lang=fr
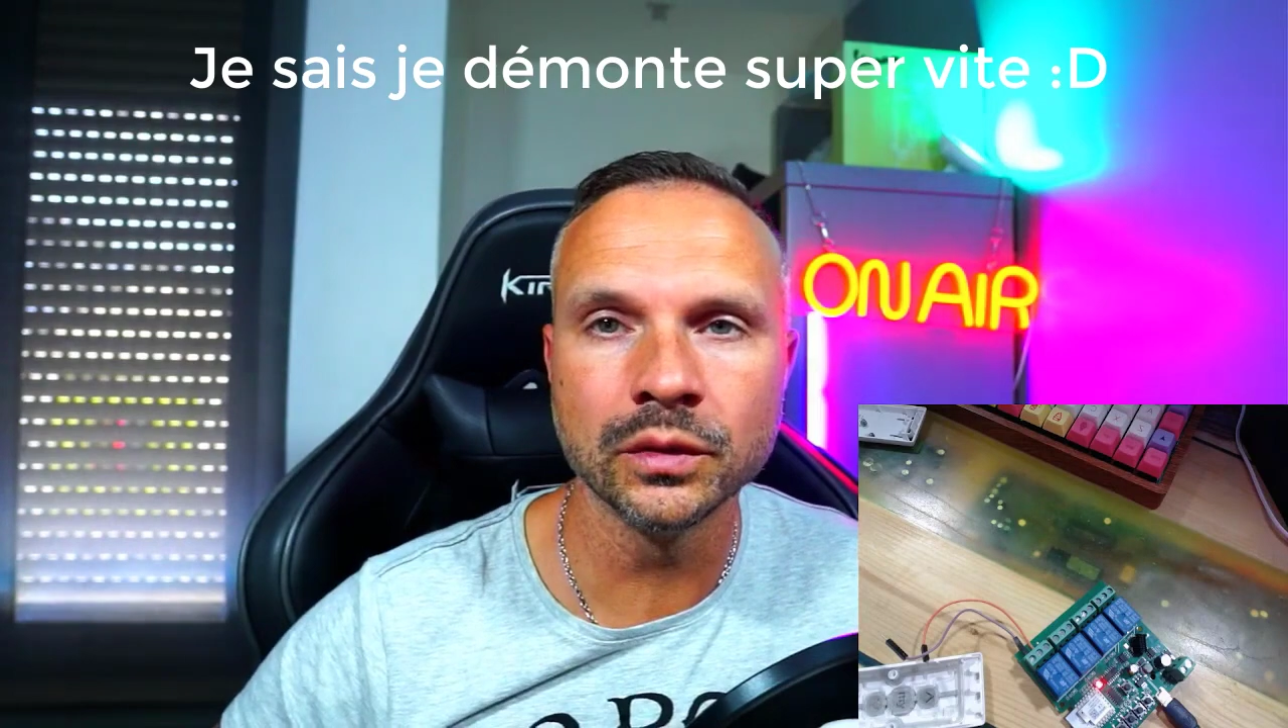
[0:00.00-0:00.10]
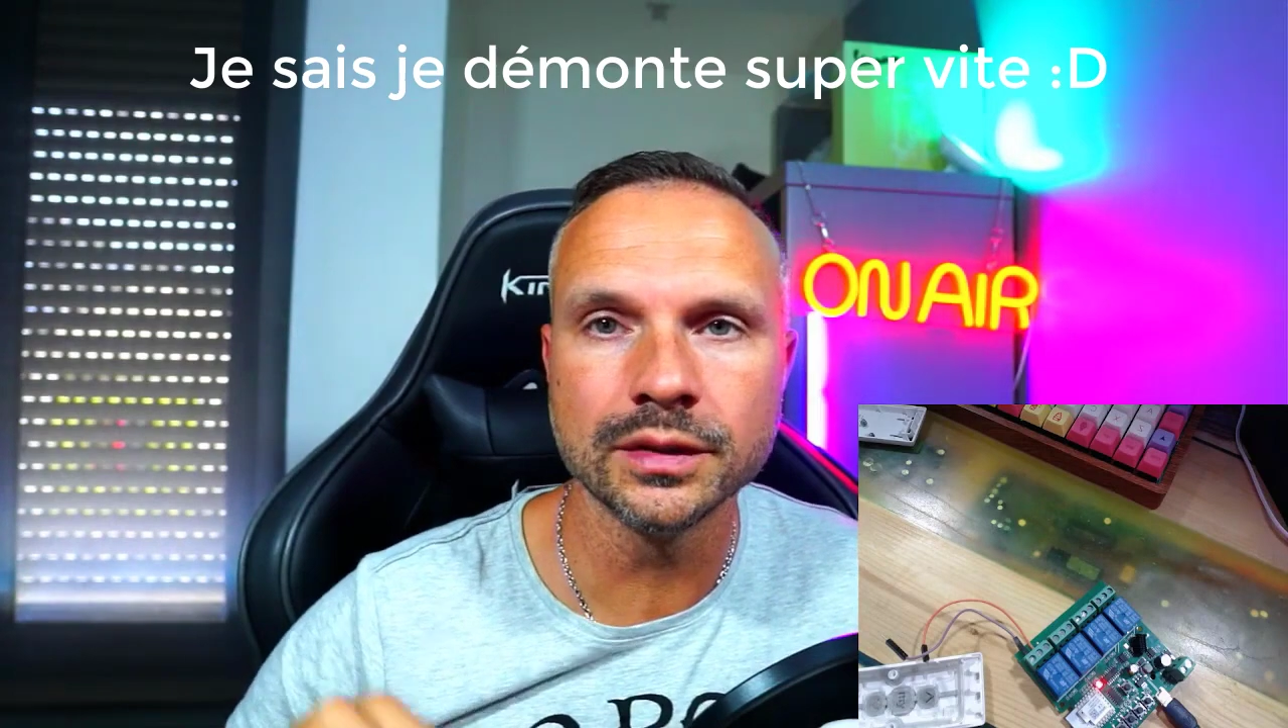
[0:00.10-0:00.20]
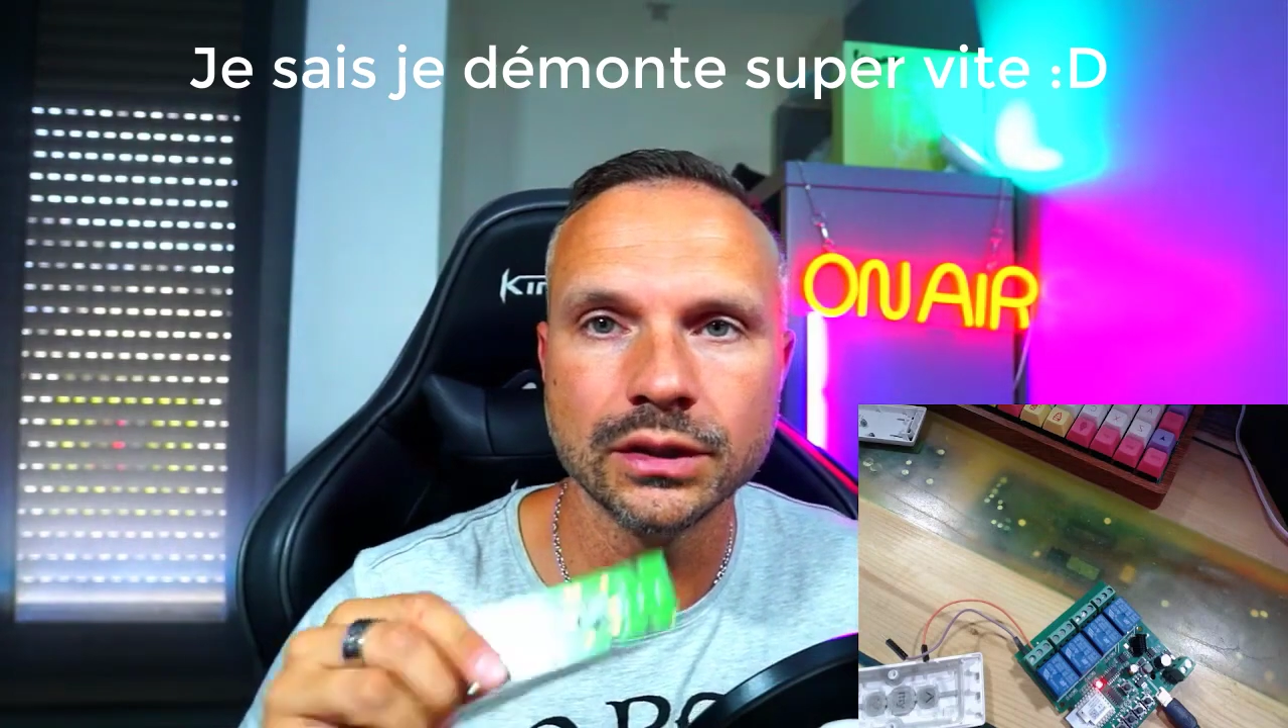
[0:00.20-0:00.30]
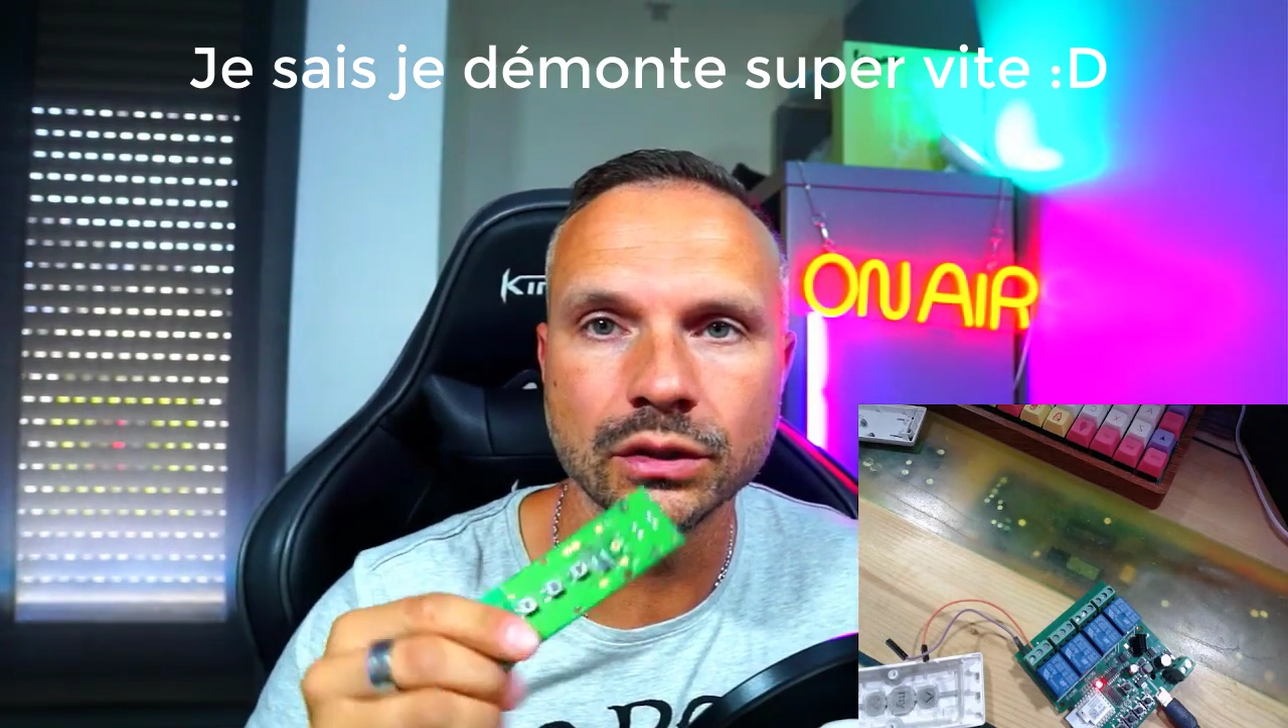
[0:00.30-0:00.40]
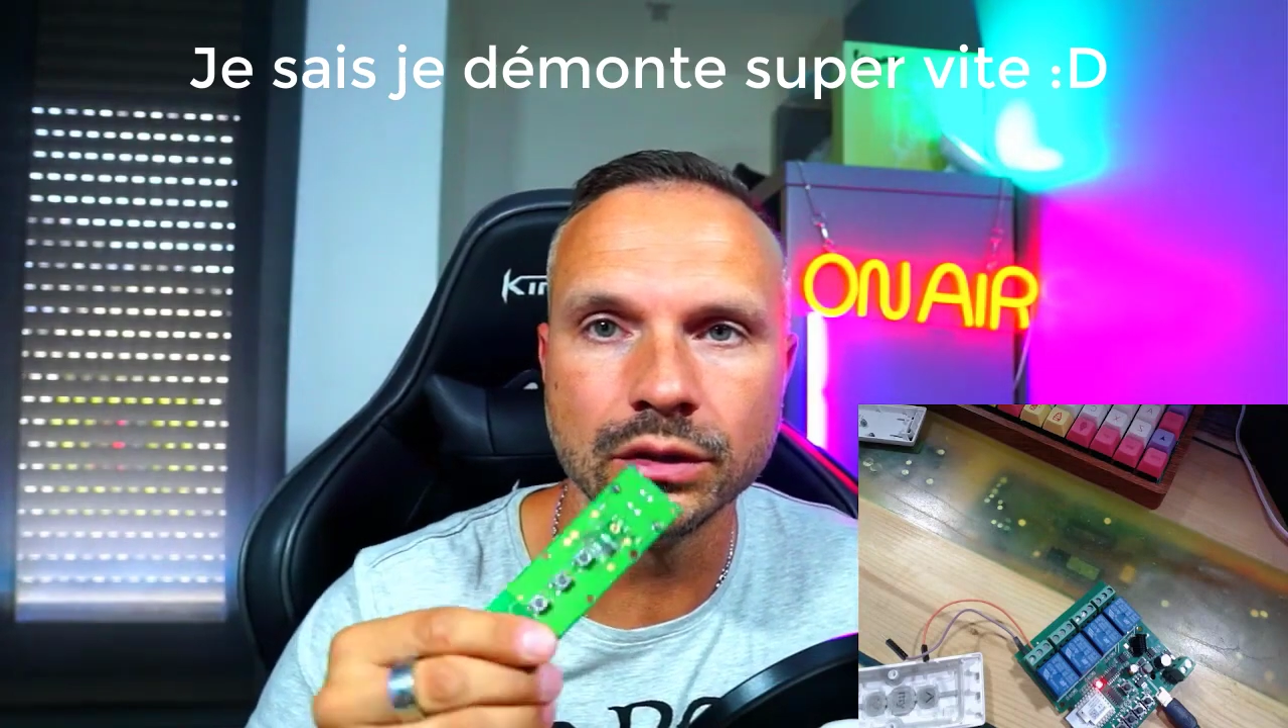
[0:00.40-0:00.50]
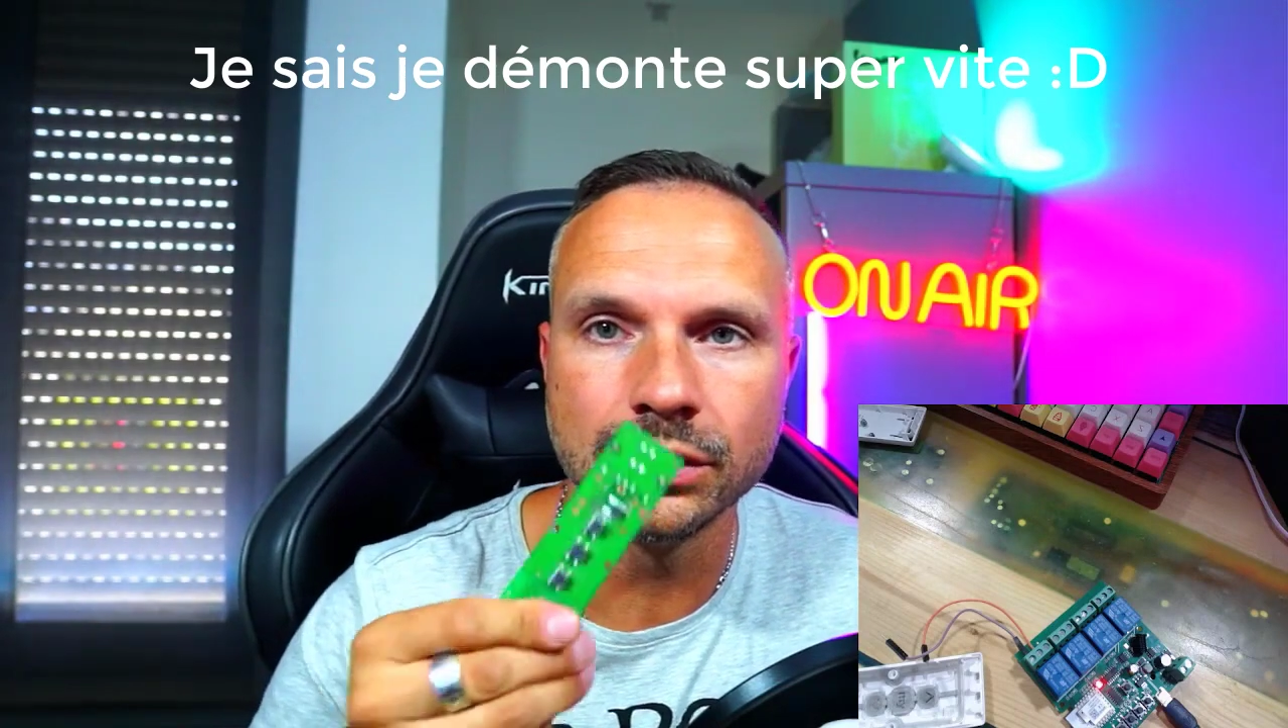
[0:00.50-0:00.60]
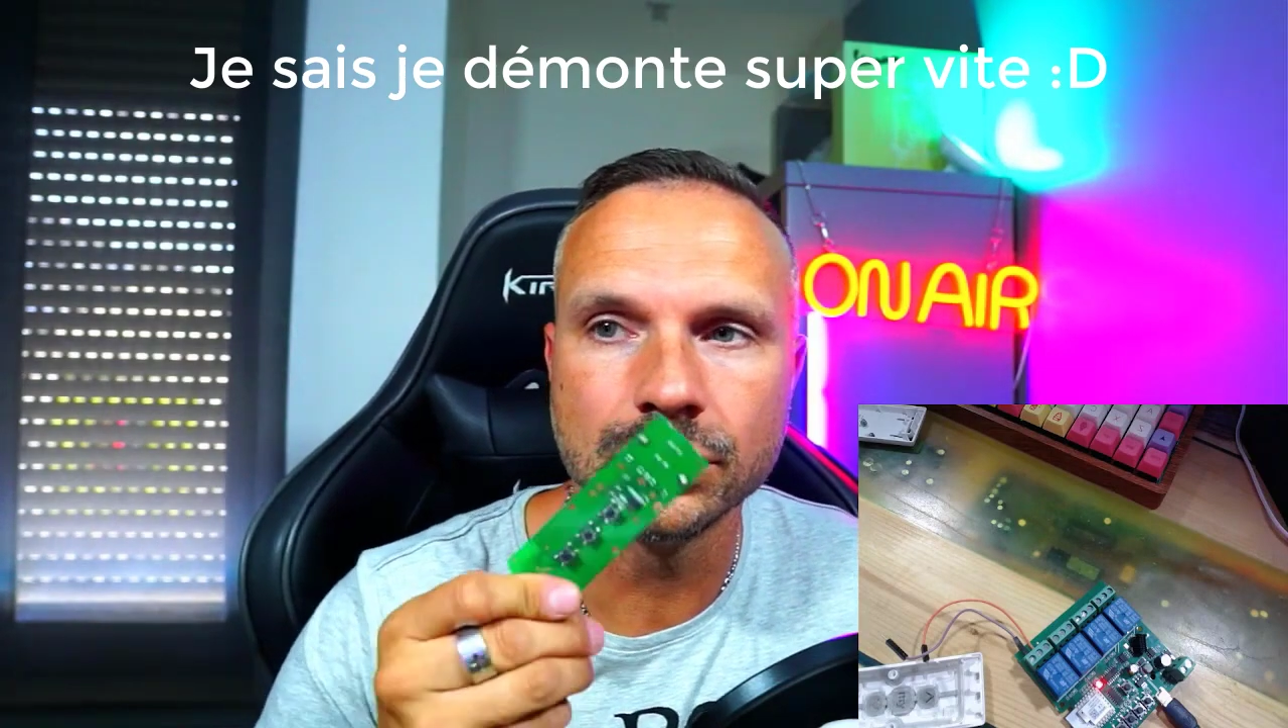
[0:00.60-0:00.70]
ça donne